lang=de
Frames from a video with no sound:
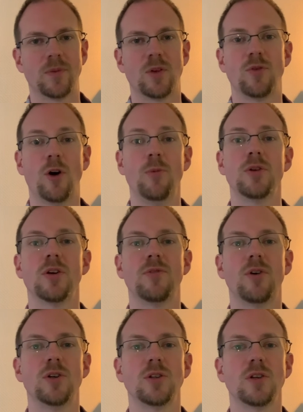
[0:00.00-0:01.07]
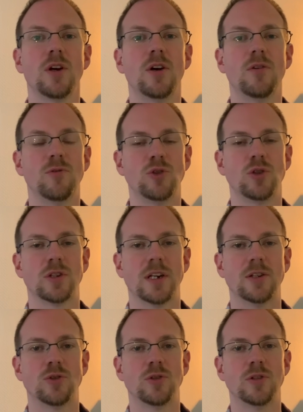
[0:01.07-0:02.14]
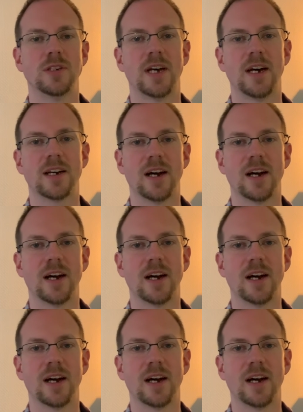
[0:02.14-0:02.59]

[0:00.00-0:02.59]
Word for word: Ich freue mich auf euch, wünsche euch einen schönen Tag,